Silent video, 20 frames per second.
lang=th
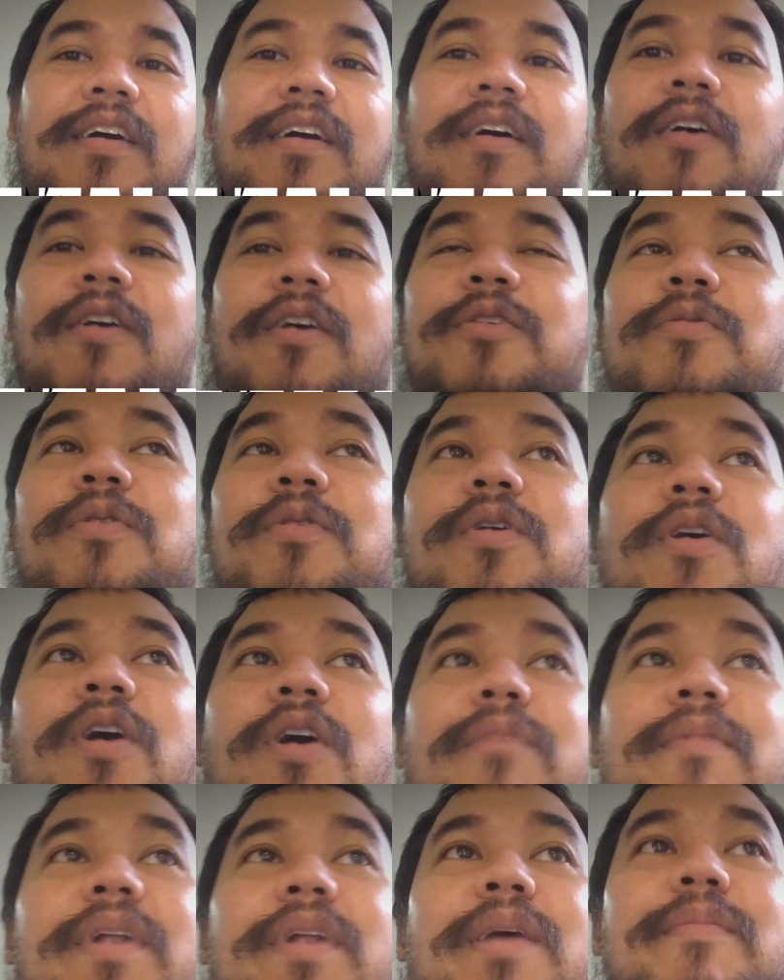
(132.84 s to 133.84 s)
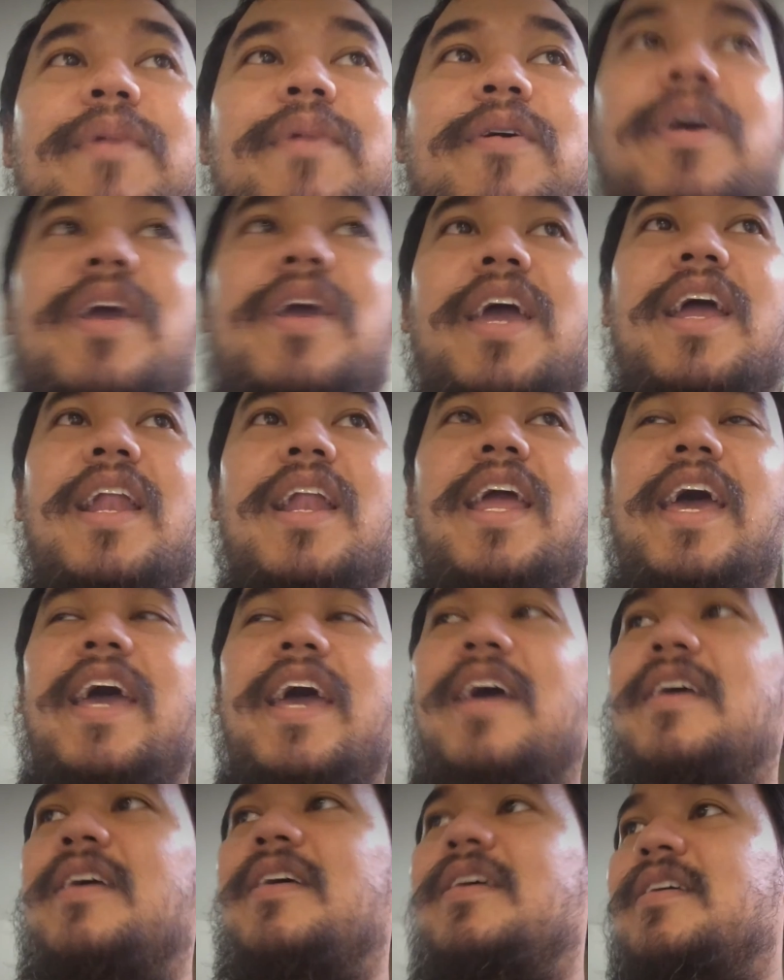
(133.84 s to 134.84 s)
ก็ช่วงก่อนมันยังไม่ค่อยแข็งแรง
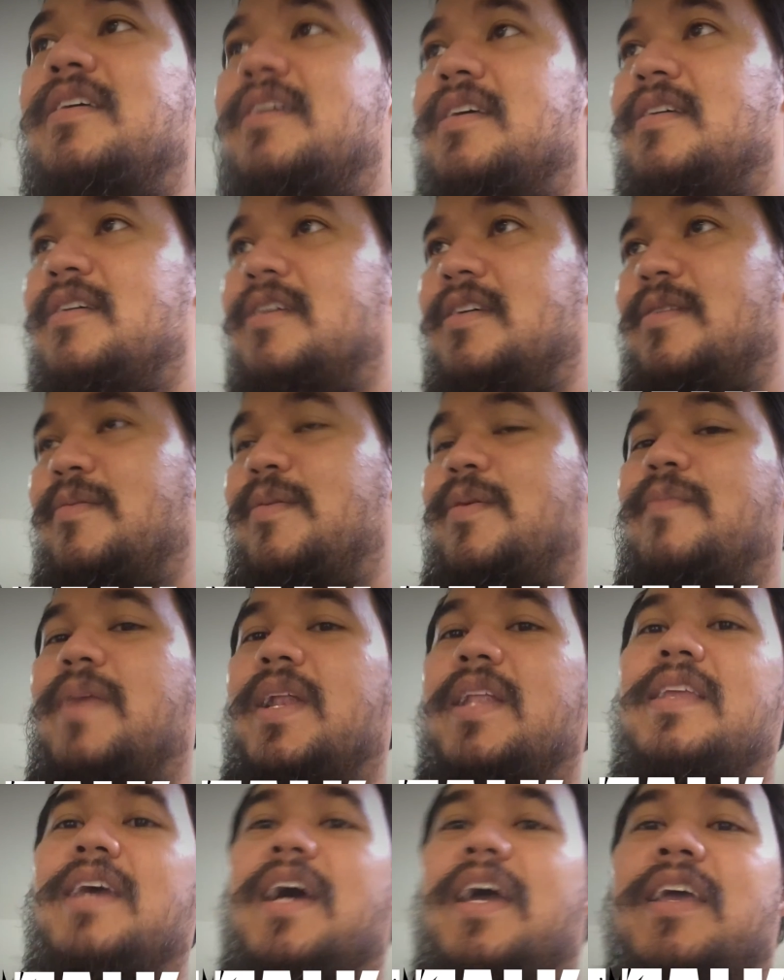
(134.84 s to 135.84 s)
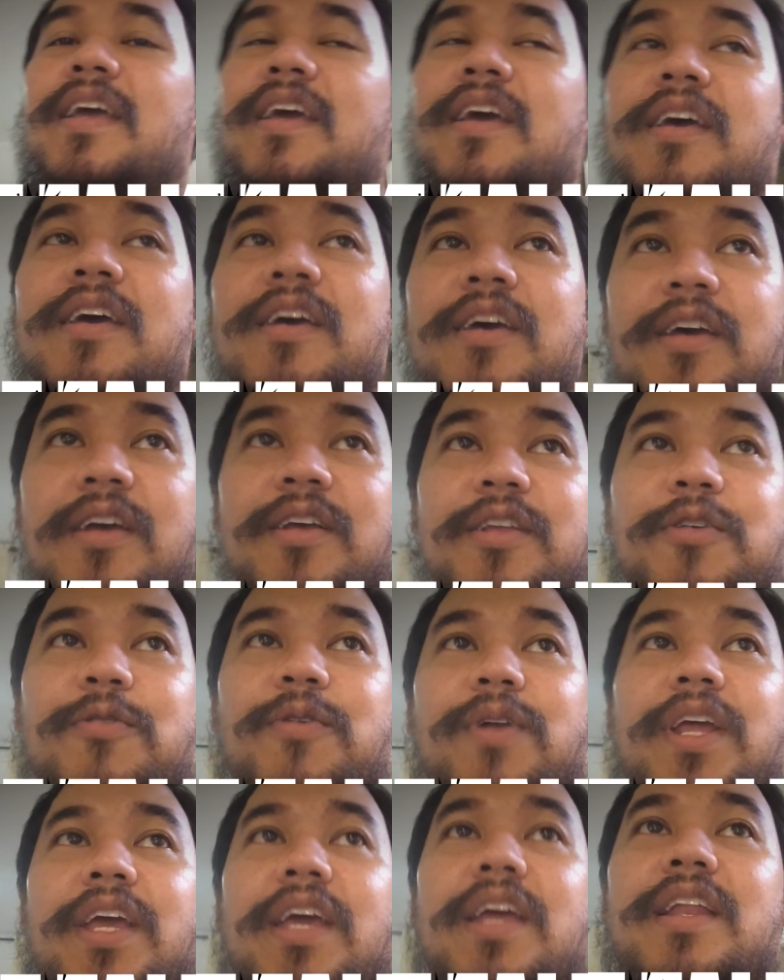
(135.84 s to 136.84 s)
ไม่มั่นใจ ช่ว
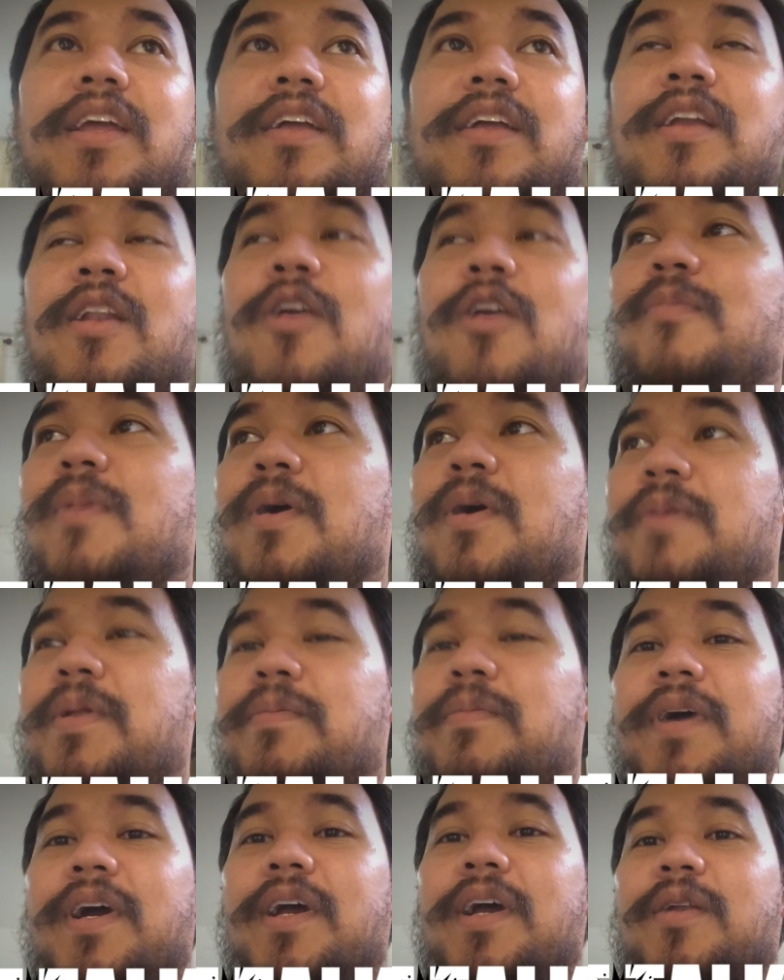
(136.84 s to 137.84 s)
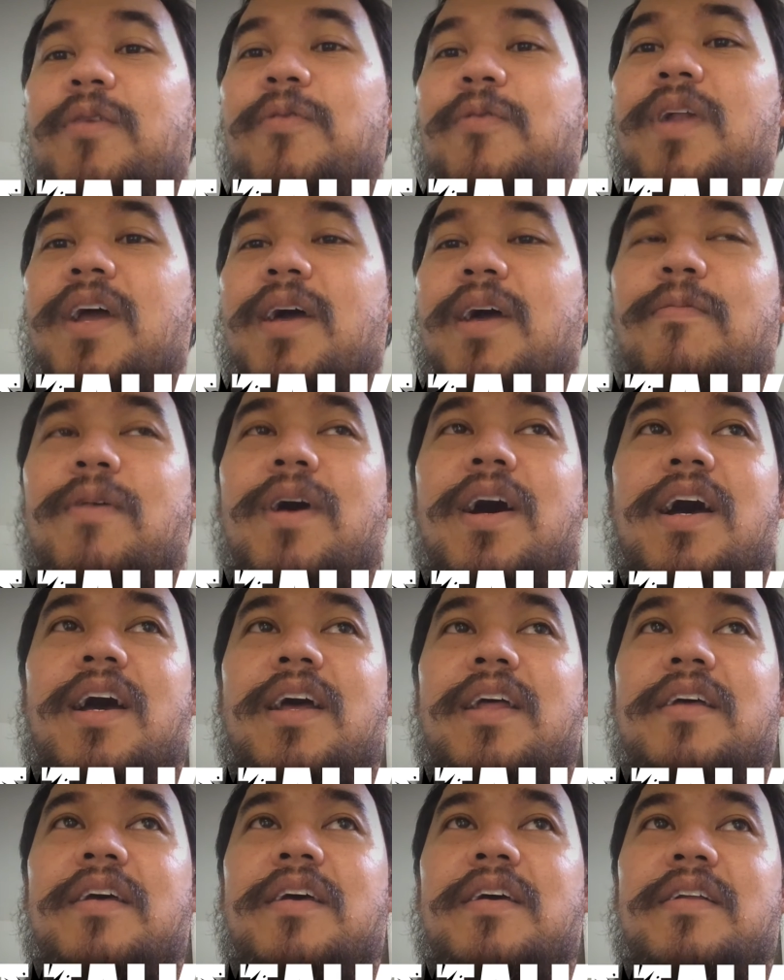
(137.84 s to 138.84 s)
งนี้เดี๋ยวจะลองมาวิดพื้นดูนะครับว่า
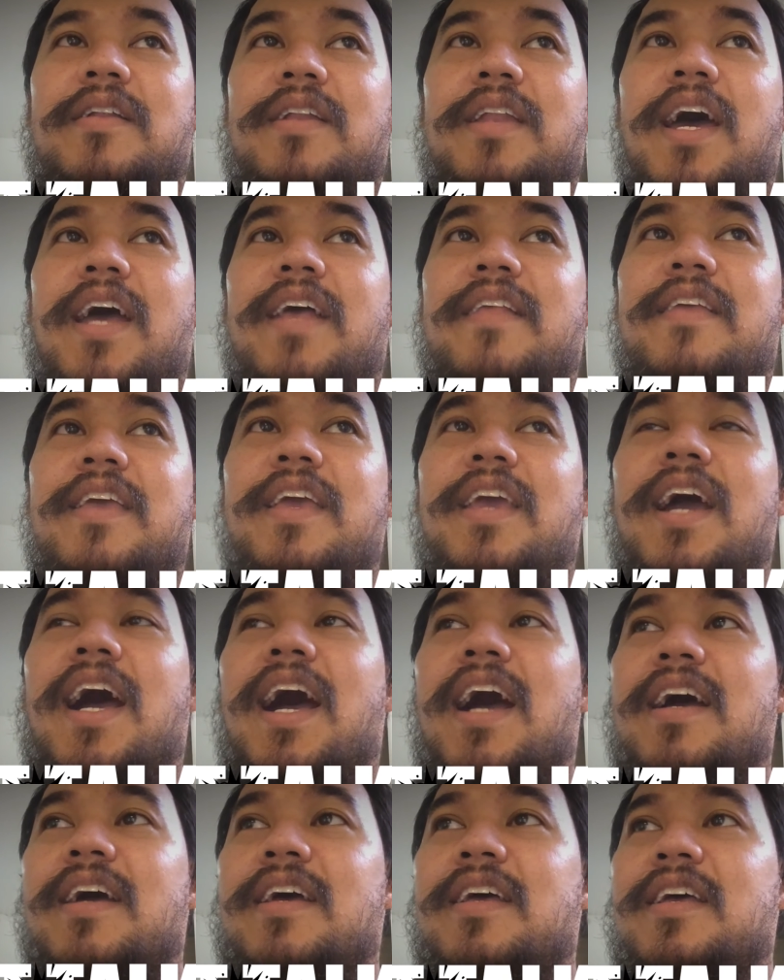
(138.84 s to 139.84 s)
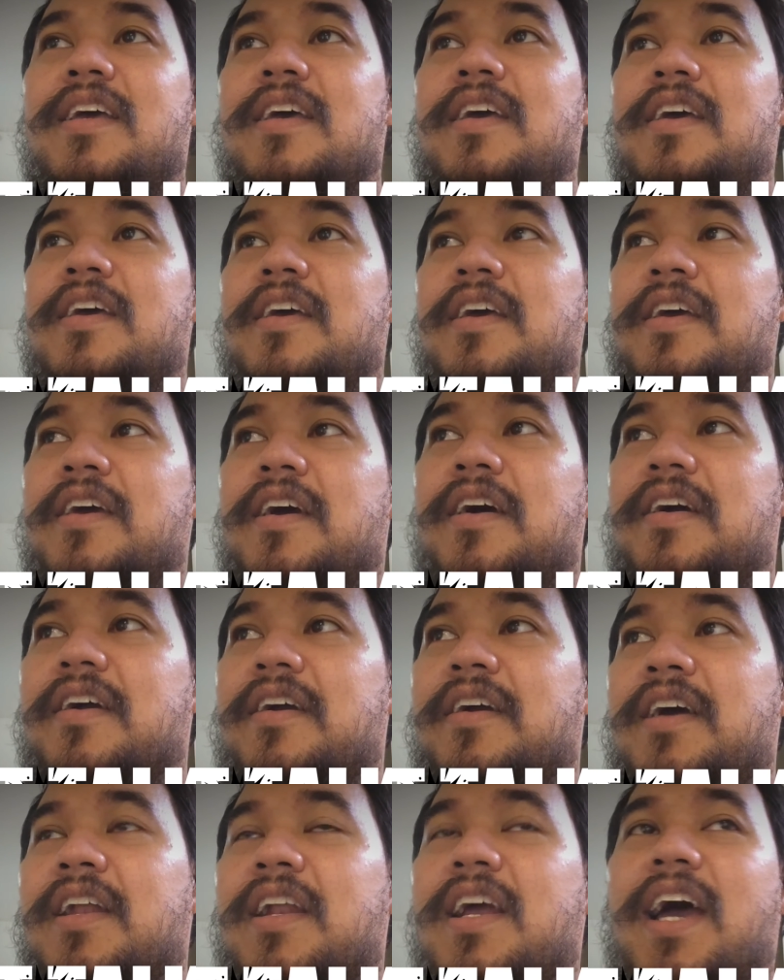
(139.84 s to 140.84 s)
ได้กี่ครั้ง
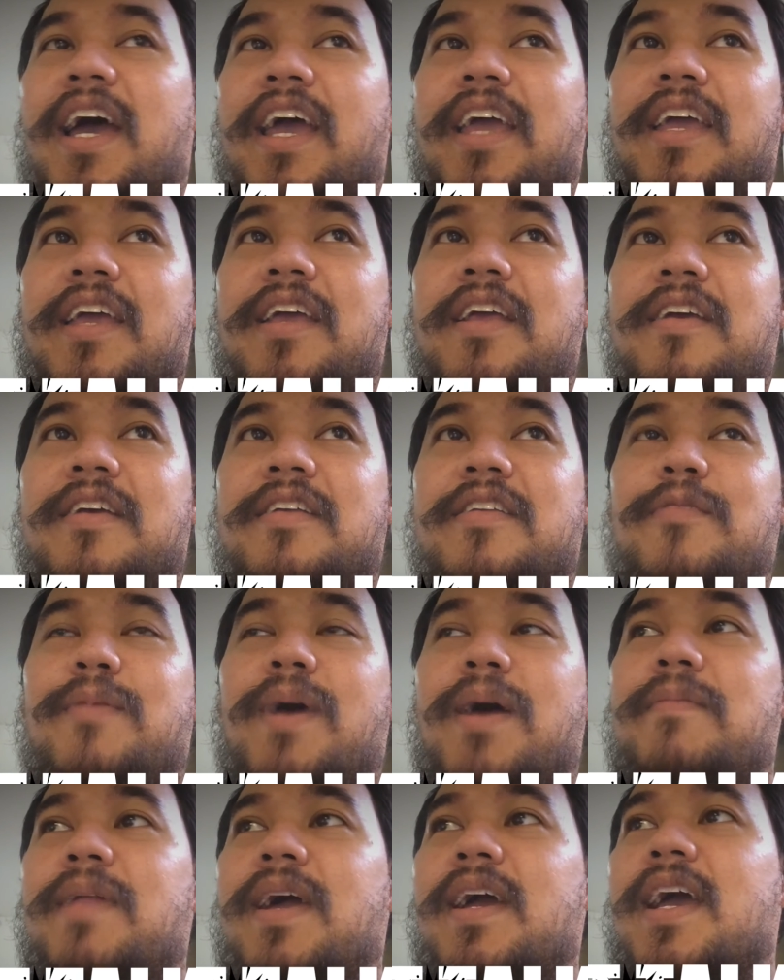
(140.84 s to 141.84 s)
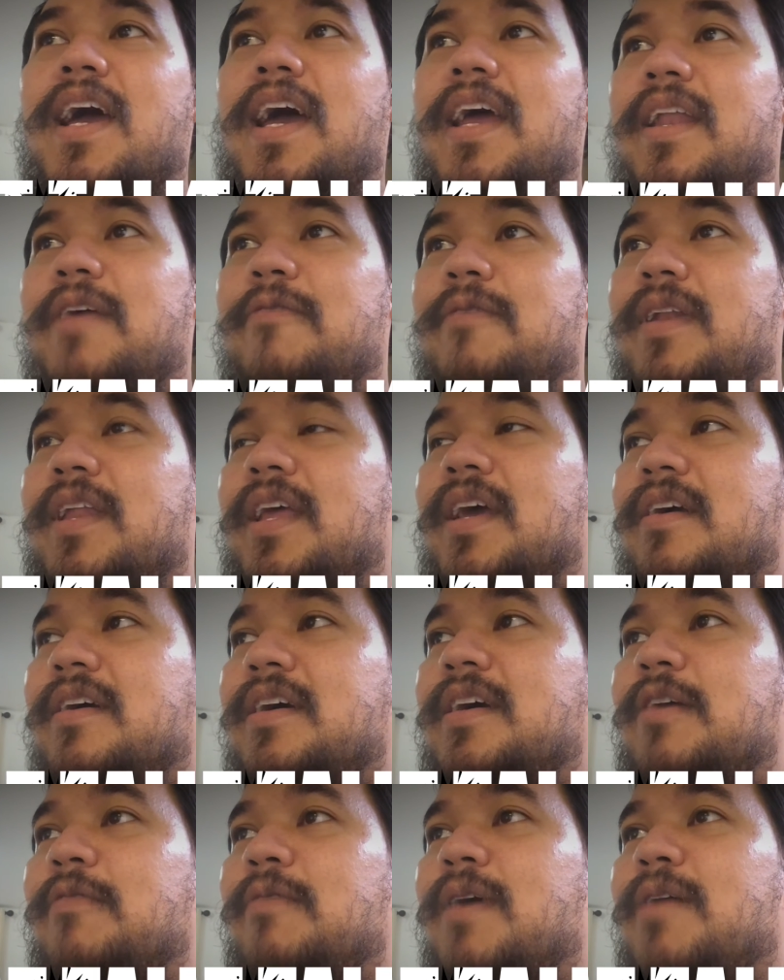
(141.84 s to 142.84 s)
เงื่อนไขสภาพร่างกายในวันนี้ก็
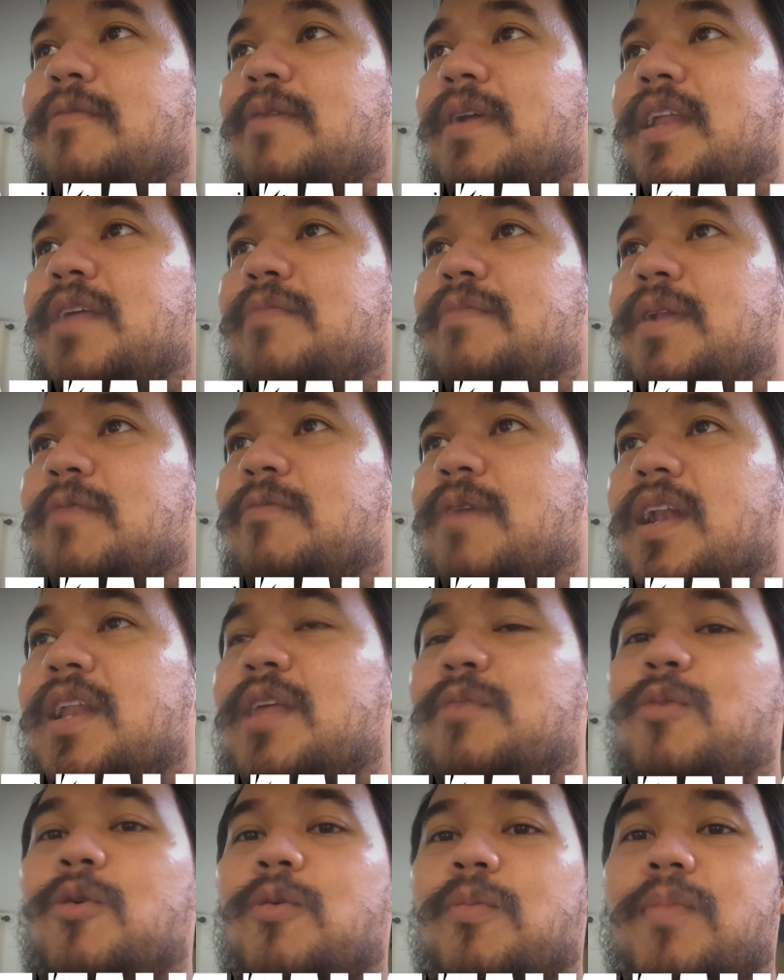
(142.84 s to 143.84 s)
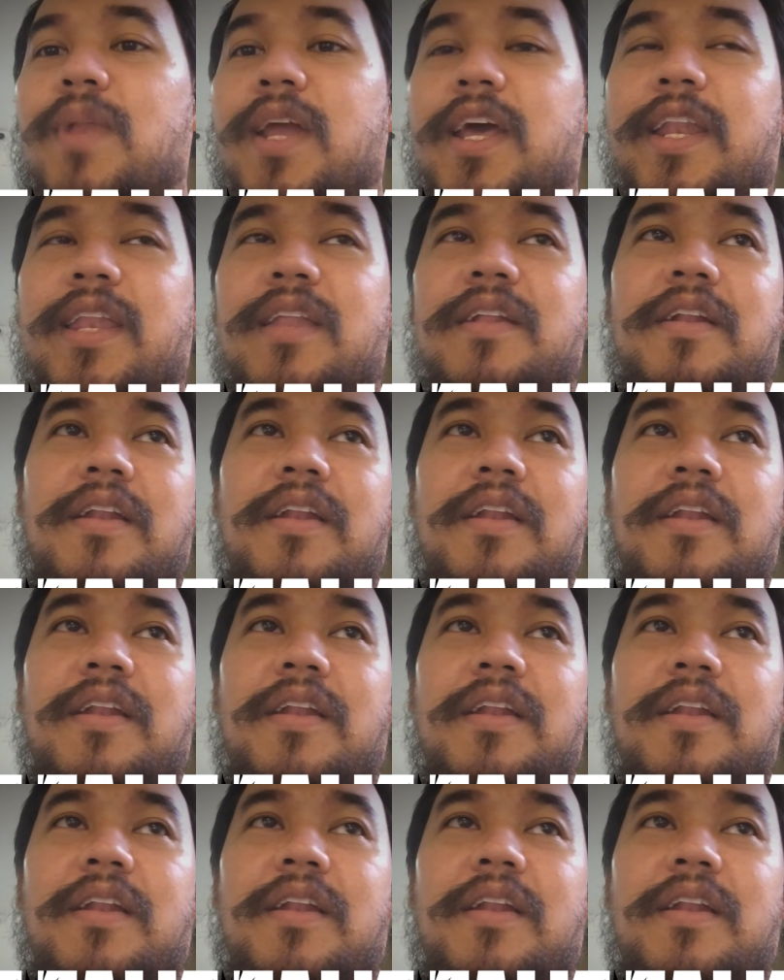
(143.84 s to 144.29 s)
คือว่าวันนี้เป็นวันที่ผมเล่น